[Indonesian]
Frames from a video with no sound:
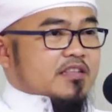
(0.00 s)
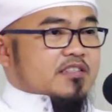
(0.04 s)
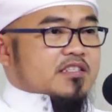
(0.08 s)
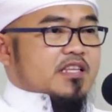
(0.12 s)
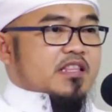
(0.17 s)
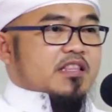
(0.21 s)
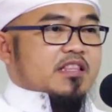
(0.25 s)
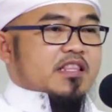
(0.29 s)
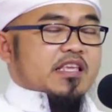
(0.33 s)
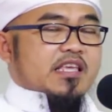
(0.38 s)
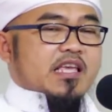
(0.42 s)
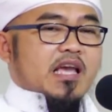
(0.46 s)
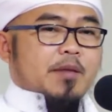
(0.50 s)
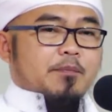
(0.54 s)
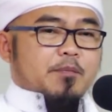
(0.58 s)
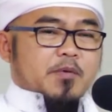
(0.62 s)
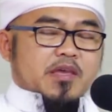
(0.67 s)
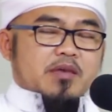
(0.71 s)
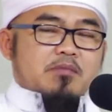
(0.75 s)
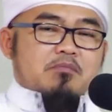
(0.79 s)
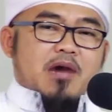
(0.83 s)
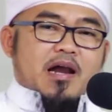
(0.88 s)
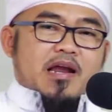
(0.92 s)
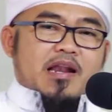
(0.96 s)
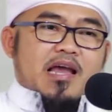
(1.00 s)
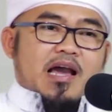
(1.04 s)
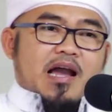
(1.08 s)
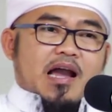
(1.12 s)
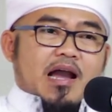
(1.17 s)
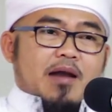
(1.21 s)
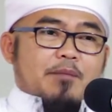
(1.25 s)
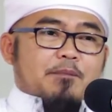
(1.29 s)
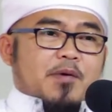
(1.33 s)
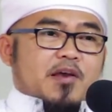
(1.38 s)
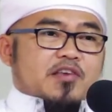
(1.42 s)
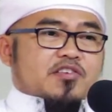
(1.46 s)
setiap
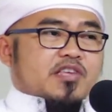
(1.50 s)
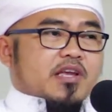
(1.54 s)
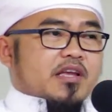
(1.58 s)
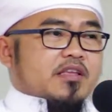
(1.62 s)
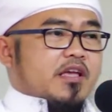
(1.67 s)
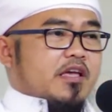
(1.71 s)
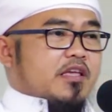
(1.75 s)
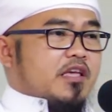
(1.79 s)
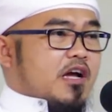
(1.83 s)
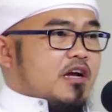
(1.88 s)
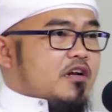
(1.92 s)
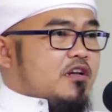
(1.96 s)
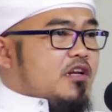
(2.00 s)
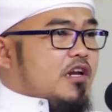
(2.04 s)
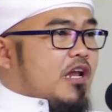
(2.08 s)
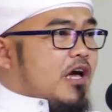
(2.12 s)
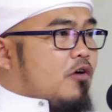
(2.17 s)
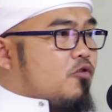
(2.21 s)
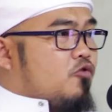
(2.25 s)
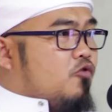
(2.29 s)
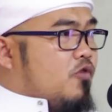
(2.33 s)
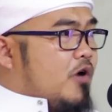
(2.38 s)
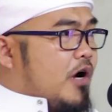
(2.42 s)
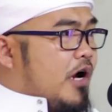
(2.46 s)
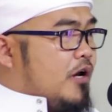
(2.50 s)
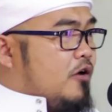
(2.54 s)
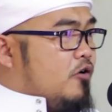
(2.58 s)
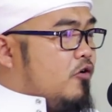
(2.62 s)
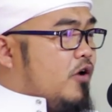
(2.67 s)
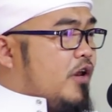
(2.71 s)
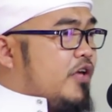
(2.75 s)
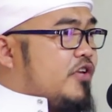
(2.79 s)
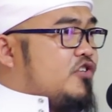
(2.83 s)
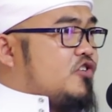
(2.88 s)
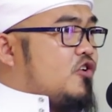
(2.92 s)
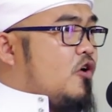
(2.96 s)
ibadah apa saja yang dilakukan
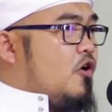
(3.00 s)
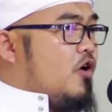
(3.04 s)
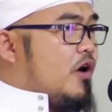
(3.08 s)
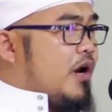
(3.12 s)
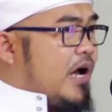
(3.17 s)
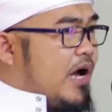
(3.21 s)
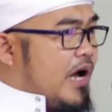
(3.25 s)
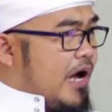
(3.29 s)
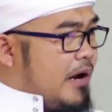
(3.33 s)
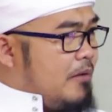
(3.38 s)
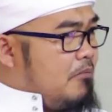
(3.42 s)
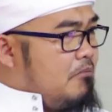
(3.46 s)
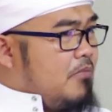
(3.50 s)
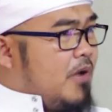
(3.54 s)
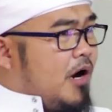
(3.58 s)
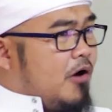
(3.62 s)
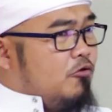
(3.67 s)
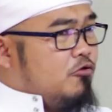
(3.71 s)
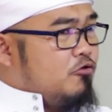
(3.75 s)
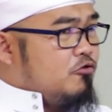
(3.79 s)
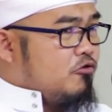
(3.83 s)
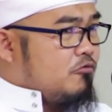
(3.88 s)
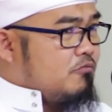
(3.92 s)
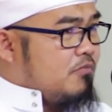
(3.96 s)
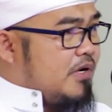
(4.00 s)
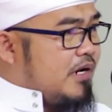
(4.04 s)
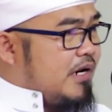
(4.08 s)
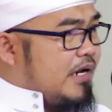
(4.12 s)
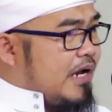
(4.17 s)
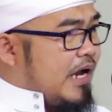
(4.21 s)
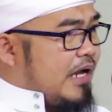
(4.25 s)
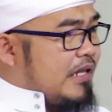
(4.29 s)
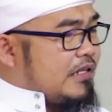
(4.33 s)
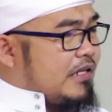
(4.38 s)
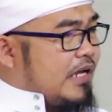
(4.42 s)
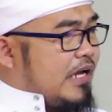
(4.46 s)
oleh seorang hamba untuk
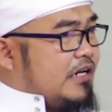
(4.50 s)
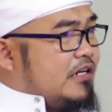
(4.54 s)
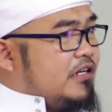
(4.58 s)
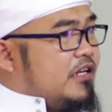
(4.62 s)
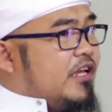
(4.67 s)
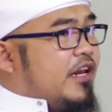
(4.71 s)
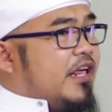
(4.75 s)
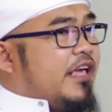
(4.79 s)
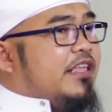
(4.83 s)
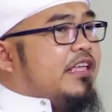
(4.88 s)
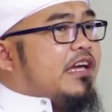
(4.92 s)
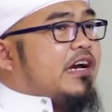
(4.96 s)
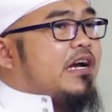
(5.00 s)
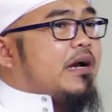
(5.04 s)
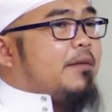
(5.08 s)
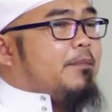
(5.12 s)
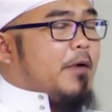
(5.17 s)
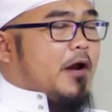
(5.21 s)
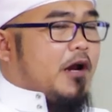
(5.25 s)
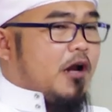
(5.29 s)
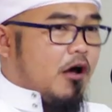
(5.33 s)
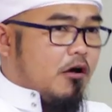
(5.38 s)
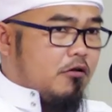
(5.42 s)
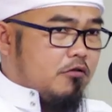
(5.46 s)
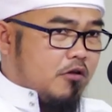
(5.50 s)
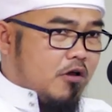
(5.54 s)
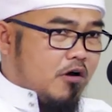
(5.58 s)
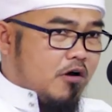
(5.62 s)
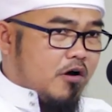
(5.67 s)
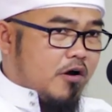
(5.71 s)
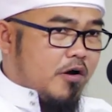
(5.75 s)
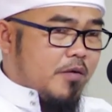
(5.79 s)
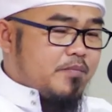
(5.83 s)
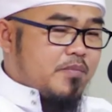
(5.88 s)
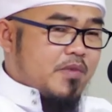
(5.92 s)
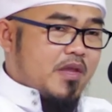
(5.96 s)
mendekatkan dirinya kepada
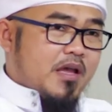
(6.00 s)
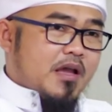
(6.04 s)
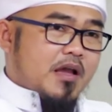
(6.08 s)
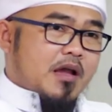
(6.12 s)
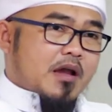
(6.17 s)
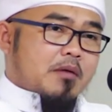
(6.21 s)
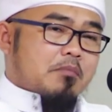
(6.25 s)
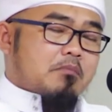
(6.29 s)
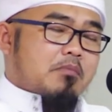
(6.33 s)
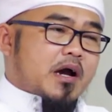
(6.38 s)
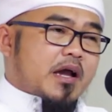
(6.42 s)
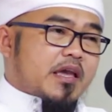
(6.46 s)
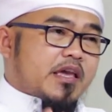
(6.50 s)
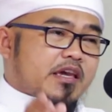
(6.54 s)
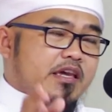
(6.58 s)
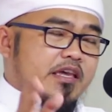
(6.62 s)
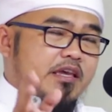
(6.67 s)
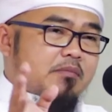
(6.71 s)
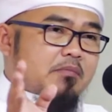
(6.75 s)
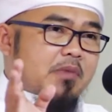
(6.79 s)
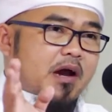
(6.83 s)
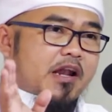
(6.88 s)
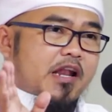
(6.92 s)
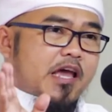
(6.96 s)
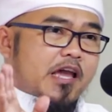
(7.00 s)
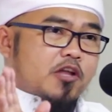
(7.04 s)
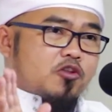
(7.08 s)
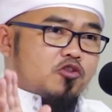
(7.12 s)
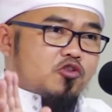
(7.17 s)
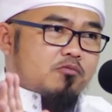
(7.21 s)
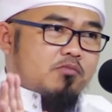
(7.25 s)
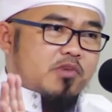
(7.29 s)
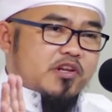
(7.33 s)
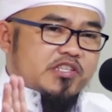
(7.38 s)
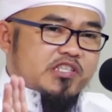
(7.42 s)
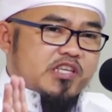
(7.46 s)
Allah baik ibadah
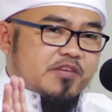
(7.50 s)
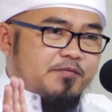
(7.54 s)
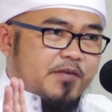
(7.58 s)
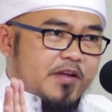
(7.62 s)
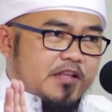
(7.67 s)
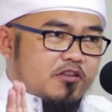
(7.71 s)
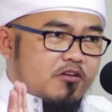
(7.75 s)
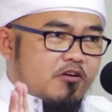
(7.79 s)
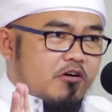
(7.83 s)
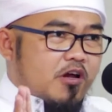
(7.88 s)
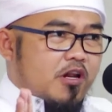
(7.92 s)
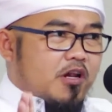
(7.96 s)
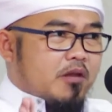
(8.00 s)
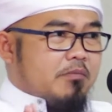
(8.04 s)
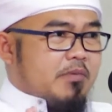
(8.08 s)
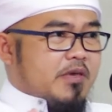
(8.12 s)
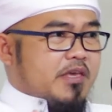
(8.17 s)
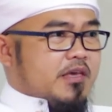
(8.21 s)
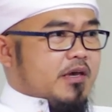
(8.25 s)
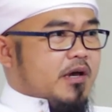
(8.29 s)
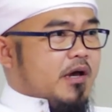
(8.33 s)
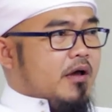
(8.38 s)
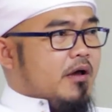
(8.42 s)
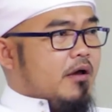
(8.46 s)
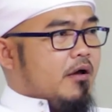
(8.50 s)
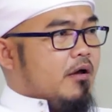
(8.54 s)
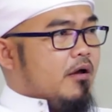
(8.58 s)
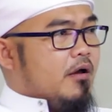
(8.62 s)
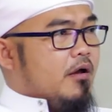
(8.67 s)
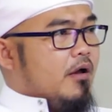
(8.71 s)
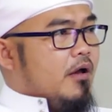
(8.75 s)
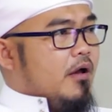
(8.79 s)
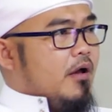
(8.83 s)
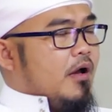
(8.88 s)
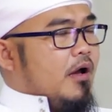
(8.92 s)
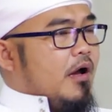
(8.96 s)
itu bersifat qalbiyah
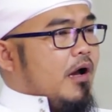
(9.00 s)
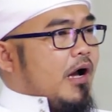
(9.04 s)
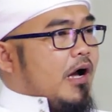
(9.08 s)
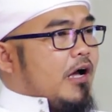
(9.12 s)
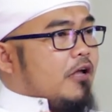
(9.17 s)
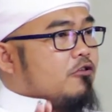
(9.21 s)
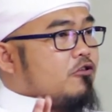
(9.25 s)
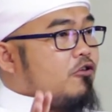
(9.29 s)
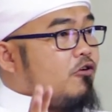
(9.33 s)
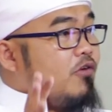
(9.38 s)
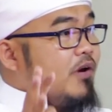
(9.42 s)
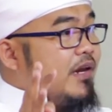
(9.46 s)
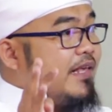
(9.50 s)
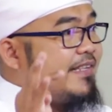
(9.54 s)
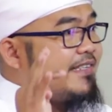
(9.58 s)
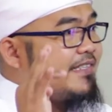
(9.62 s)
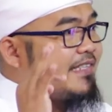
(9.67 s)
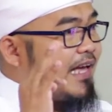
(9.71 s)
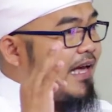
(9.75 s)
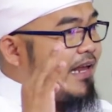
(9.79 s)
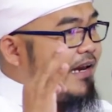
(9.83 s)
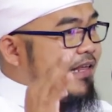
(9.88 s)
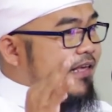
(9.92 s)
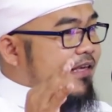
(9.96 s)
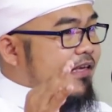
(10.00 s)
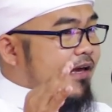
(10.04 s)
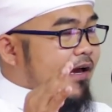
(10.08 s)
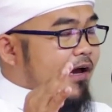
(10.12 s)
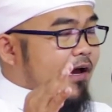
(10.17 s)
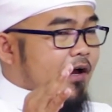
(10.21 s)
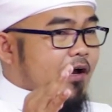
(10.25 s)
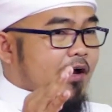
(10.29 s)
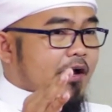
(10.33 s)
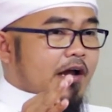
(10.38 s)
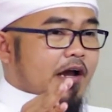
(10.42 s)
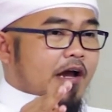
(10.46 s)
atau
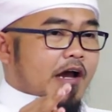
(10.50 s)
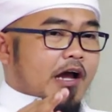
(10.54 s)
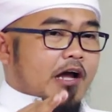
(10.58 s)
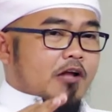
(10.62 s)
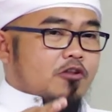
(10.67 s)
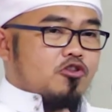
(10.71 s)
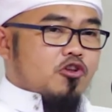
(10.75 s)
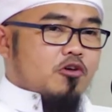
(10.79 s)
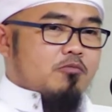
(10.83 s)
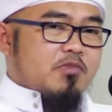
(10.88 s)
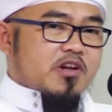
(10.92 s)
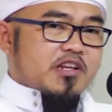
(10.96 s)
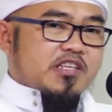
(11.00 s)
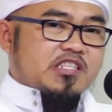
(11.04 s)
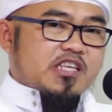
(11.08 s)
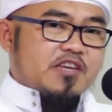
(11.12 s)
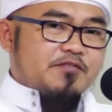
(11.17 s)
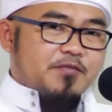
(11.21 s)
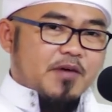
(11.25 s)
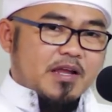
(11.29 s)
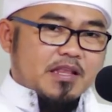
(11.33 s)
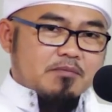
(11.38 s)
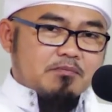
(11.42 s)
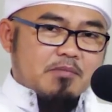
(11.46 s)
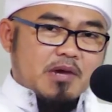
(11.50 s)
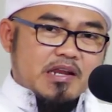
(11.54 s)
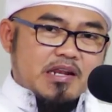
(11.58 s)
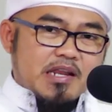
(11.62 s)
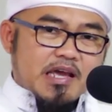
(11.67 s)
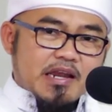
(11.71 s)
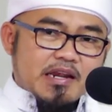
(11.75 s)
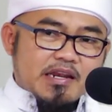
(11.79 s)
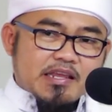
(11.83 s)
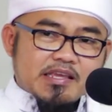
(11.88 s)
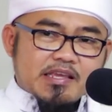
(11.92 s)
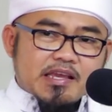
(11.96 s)
lisaniyah atau bersifat
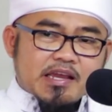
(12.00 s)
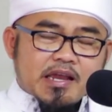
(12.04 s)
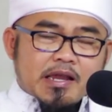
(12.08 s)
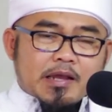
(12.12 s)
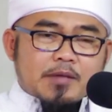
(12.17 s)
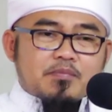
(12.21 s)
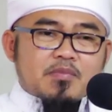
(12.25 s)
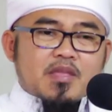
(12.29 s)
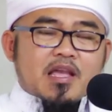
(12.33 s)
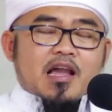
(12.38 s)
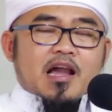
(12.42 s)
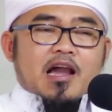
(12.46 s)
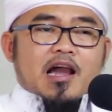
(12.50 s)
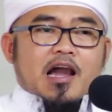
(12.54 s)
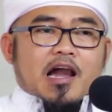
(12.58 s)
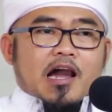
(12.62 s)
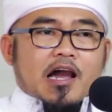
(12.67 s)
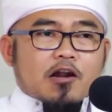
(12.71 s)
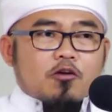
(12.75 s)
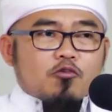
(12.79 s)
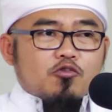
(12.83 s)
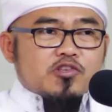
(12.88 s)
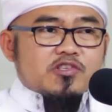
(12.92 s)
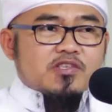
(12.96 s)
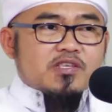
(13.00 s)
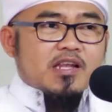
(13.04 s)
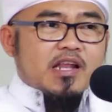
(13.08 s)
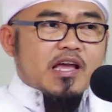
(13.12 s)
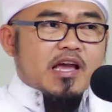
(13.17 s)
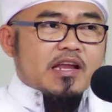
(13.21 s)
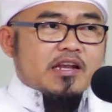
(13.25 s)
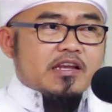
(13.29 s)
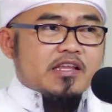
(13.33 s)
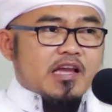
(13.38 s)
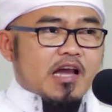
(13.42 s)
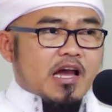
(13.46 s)
badaniyah
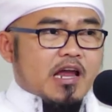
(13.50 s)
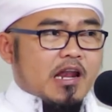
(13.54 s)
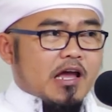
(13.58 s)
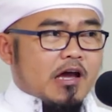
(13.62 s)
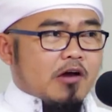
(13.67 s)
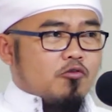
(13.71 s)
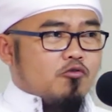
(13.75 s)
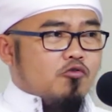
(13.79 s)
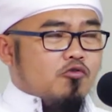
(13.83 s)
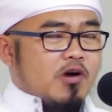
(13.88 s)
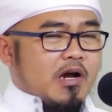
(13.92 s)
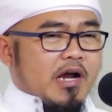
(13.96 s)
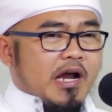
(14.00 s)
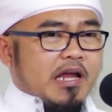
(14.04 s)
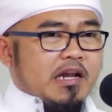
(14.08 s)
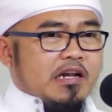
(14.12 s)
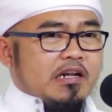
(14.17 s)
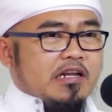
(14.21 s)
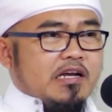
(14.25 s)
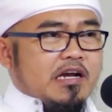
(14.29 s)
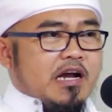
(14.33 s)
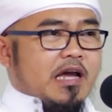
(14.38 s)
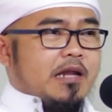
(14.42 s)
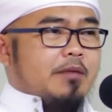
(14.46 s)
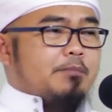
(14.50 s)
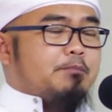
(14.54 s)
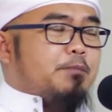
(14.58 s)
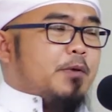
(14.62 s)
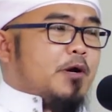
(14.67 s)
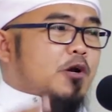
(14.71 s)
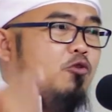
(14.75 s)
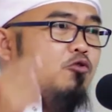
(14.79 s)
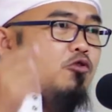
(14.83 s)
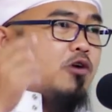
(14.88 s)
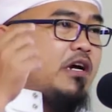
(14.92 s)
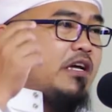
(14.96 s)
haruslah dia lakukan dengan
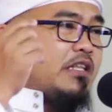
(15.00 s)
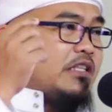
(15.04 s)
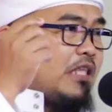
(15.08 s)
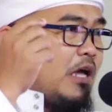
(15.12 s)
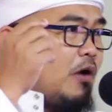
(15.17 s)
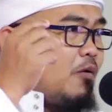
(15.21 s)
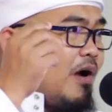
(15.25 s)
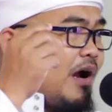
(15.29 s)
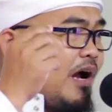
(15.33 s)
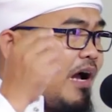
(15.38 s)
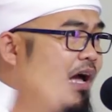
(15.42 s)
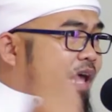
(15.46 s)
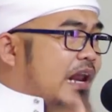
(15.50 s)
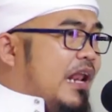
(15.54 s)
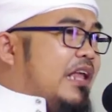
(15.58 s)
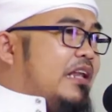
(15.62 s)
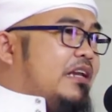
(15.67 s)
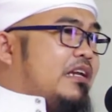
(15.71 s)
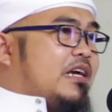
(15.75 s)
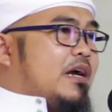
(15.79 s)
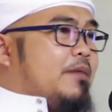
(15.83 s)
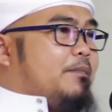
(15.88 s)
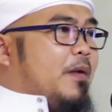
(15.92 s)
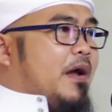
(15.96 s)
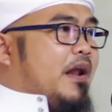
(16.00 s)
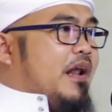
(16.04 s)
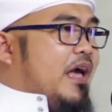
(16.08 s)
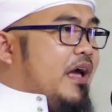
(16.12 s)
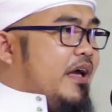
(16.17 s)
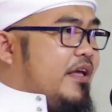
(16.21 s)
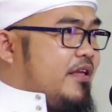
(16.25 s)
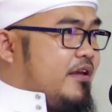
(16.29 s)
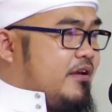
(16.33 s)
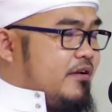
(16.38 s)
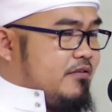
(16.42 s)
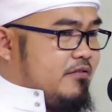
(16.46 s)
penuh ketawakalan
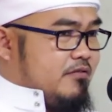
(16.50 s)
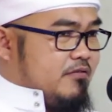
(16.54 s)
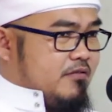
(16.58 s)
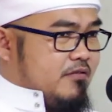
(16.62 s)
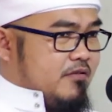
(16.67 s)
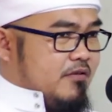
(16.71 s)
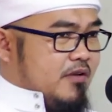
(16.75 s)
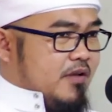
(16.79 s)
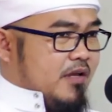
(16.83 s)
kepadanya